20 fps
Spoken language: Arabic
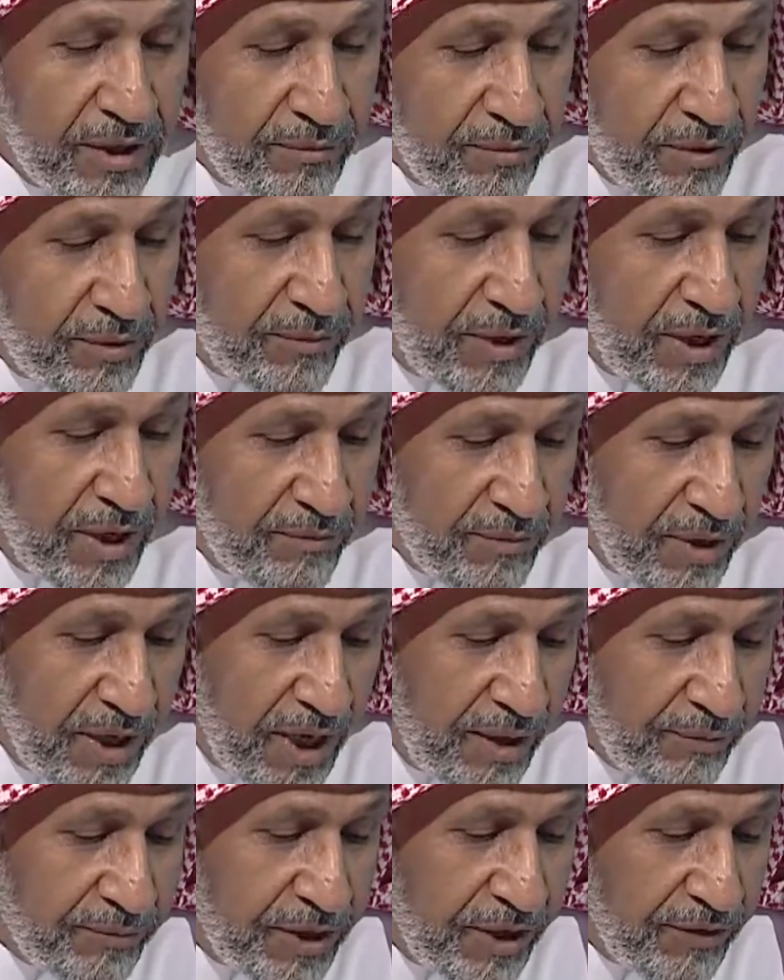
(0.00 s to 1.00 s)
قبل ما,
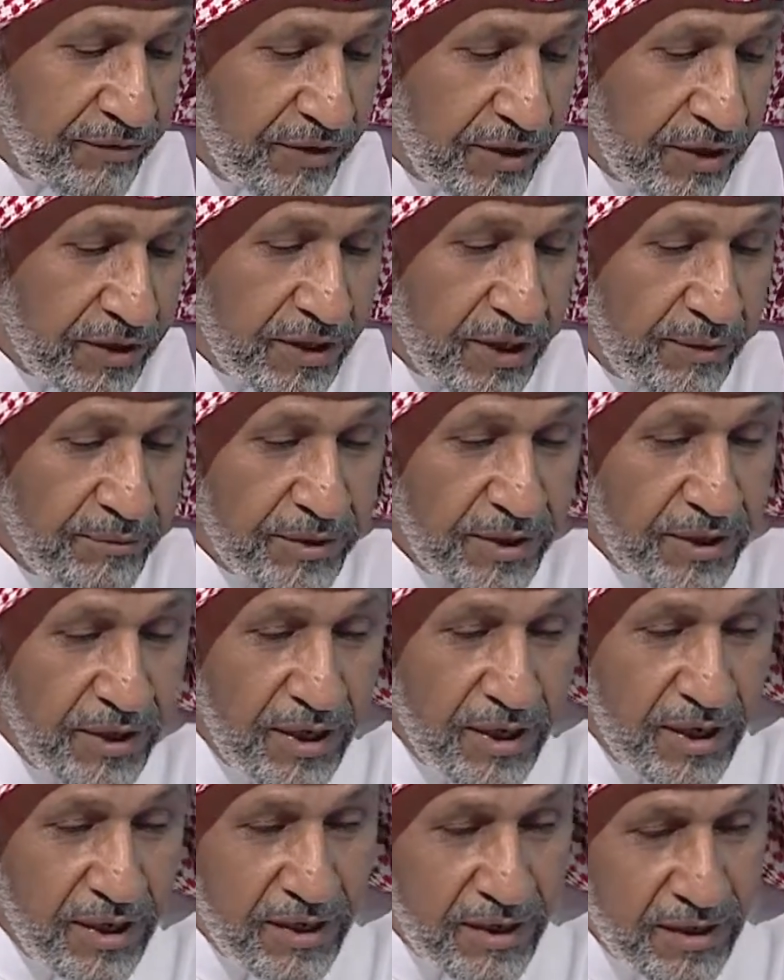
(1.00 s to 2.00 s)
ما أبدأ في كتابة
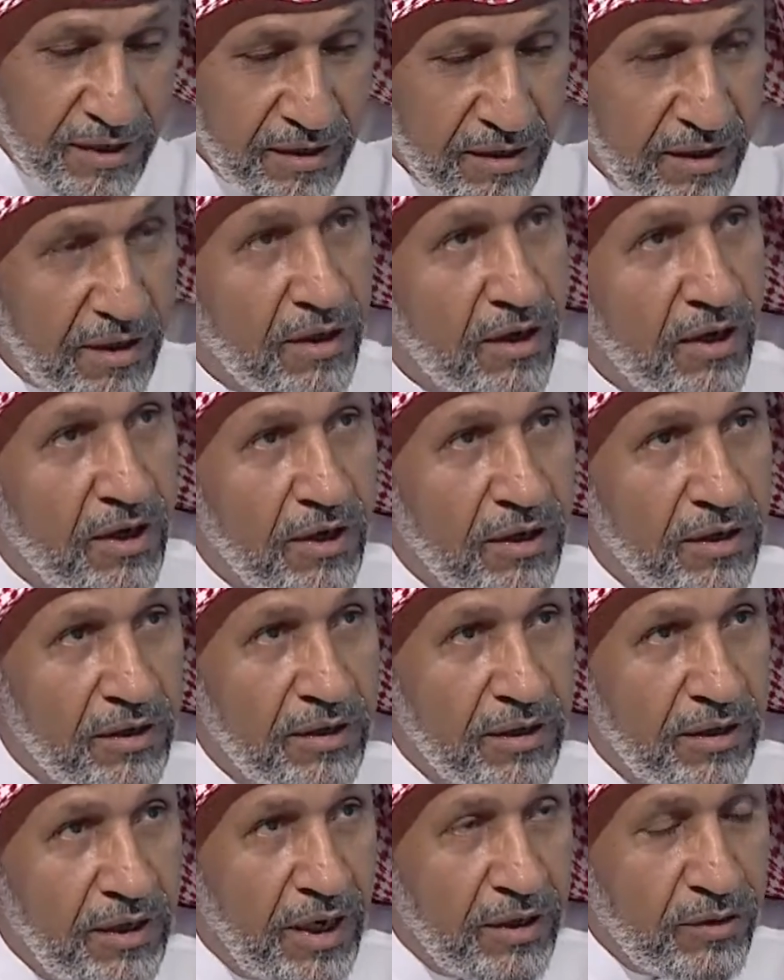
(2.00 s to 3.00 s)
الآية
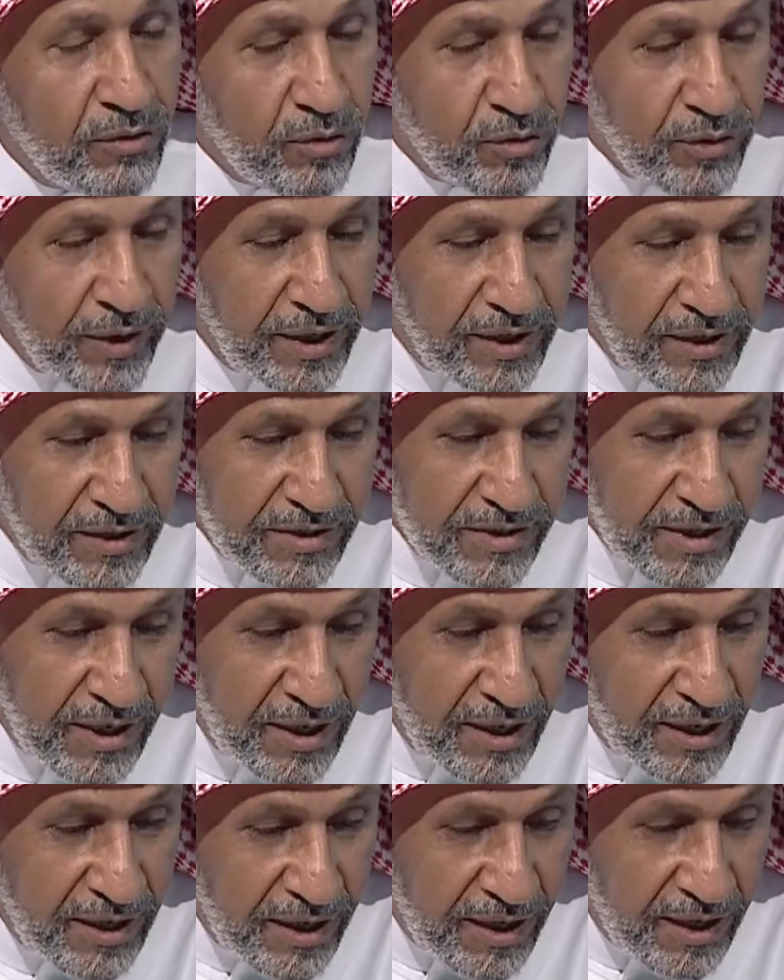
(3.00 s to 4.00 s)
يعني أركز
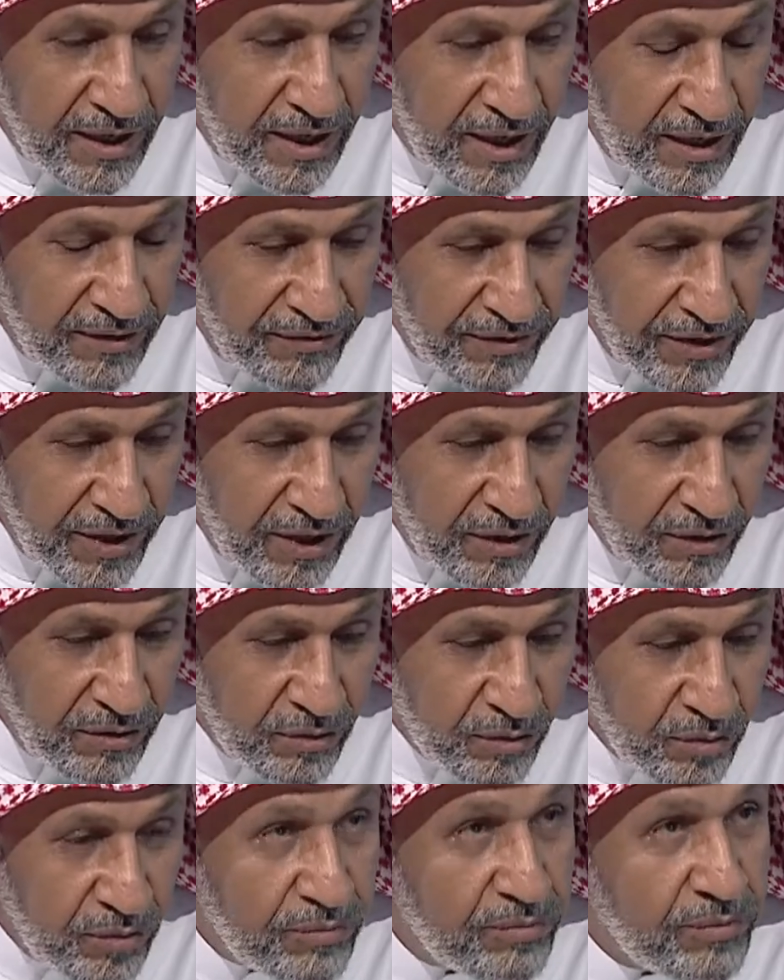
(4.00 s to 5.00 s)
على الآية هل فيها
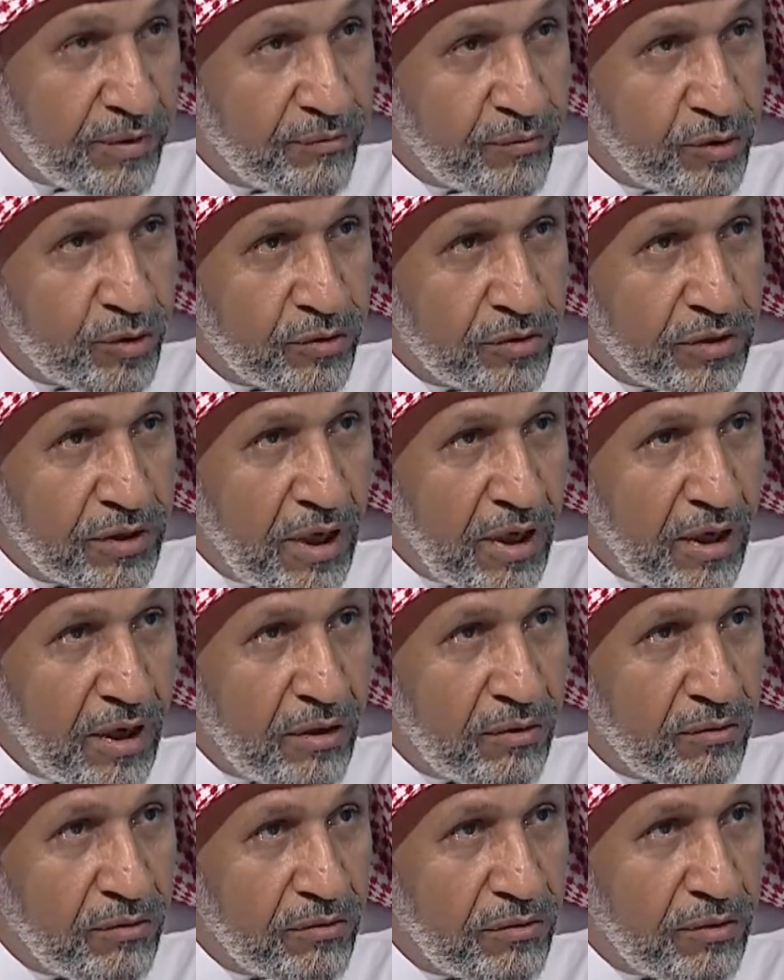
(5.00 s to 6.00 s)
حروف ممدودة
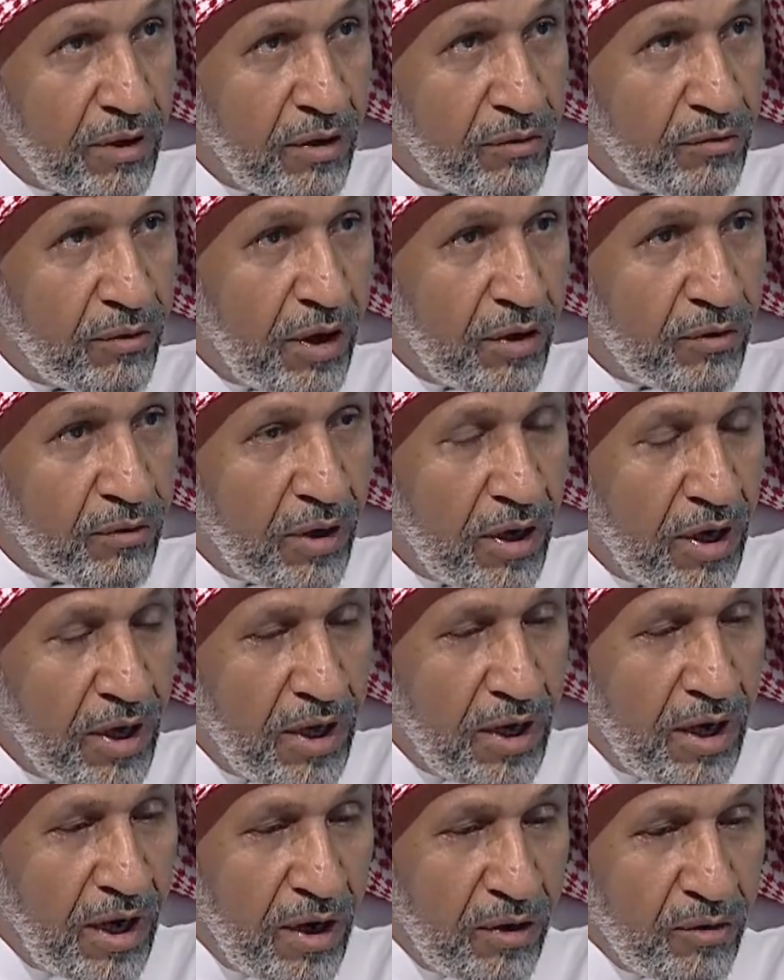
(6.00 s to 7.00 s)
أو, أي. أو, أو
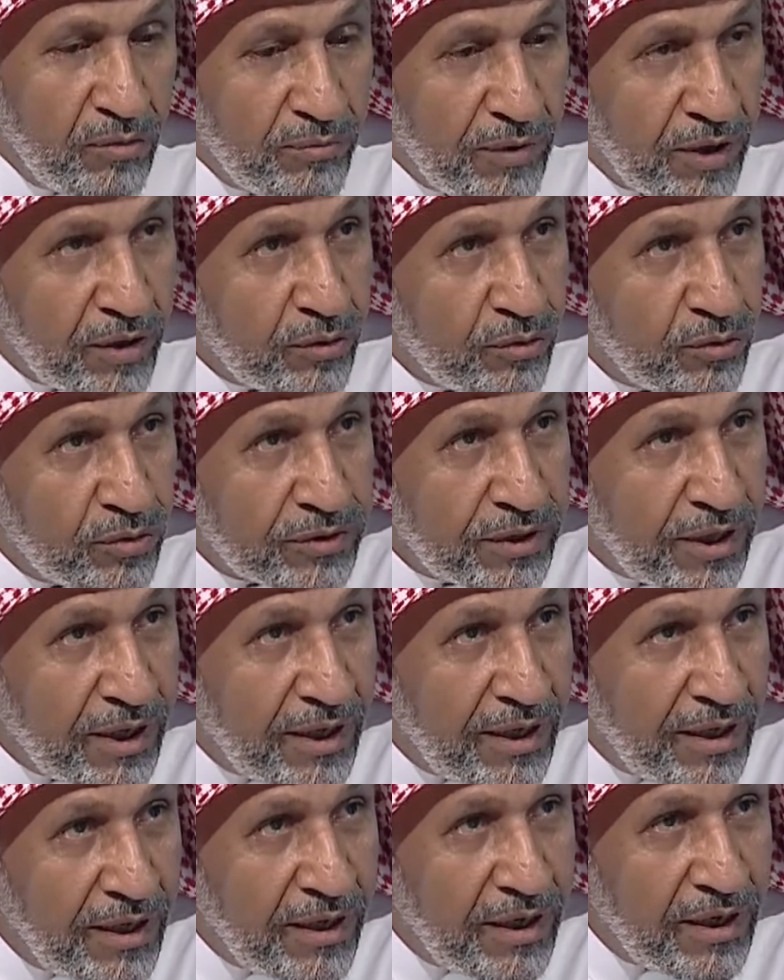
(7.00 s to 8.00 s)
او
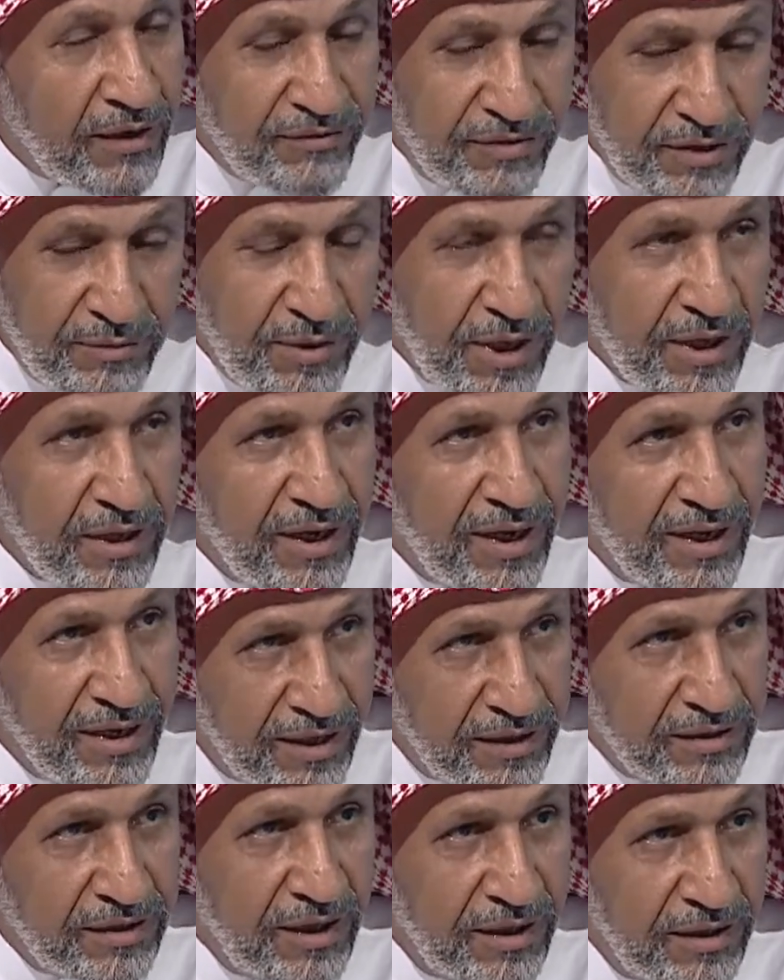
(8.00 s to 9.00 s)
مضغوطه الايه في بعض
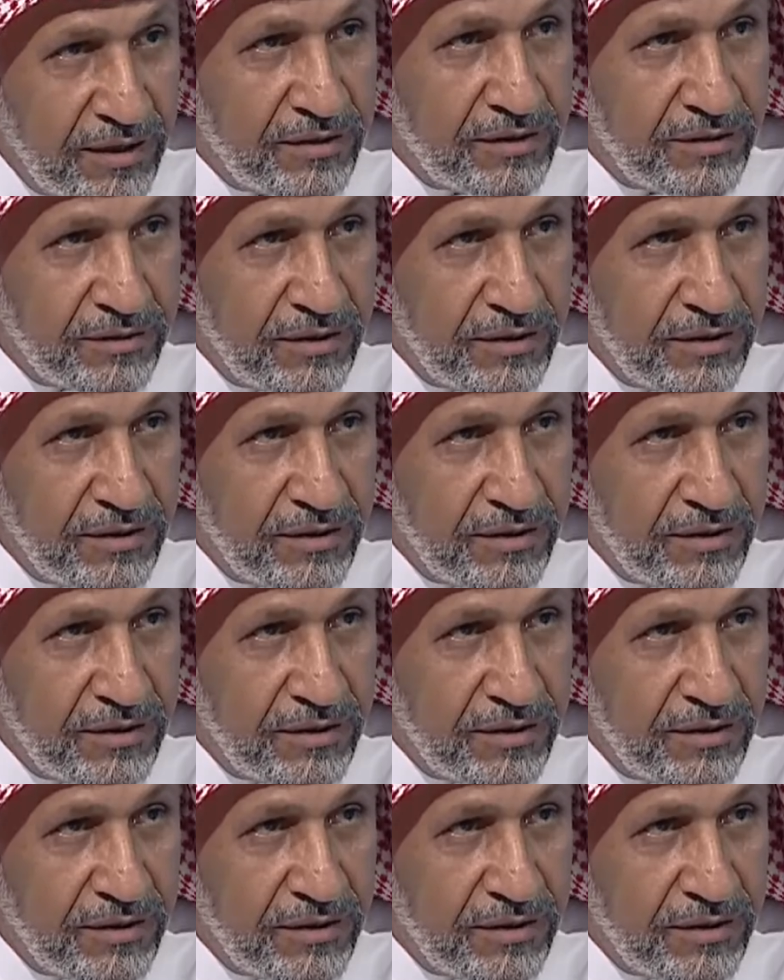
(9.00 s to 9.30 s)
الايات يعني